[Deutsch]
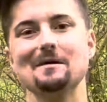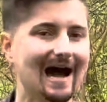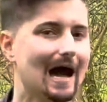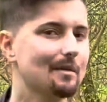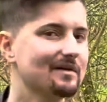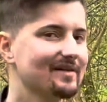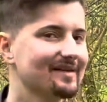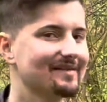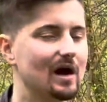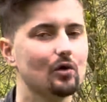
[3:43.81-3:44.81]
Aber
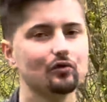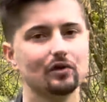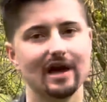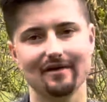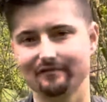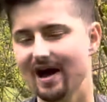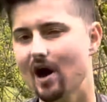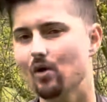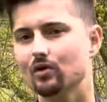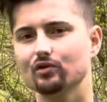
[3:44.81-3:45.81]
was auch so eine
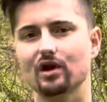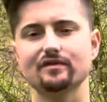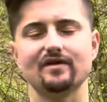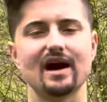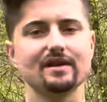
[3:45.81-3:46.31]
Erfahrung dort war,